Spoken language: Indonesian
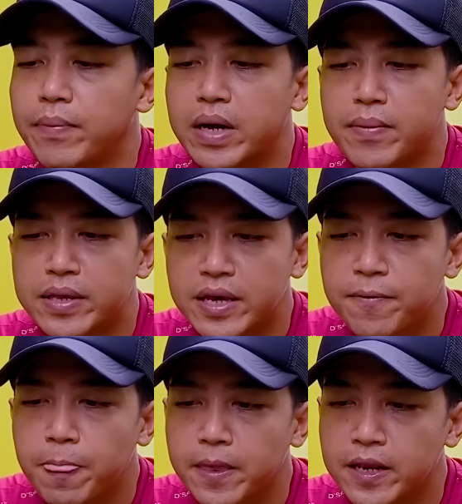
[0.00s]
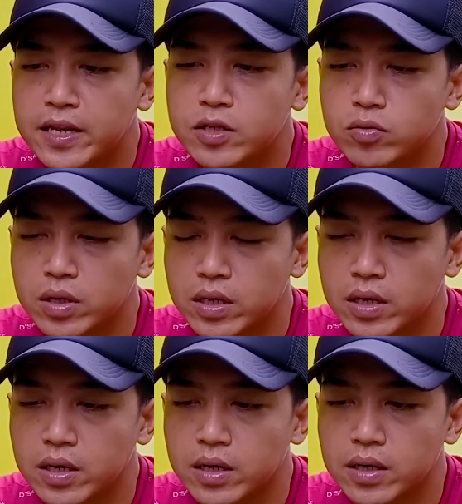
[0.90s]
apa namanya ini
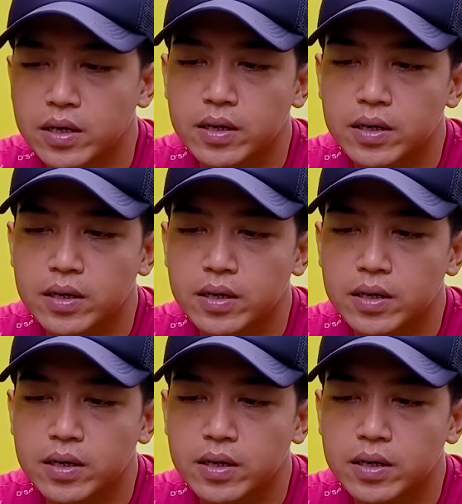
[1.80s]
juga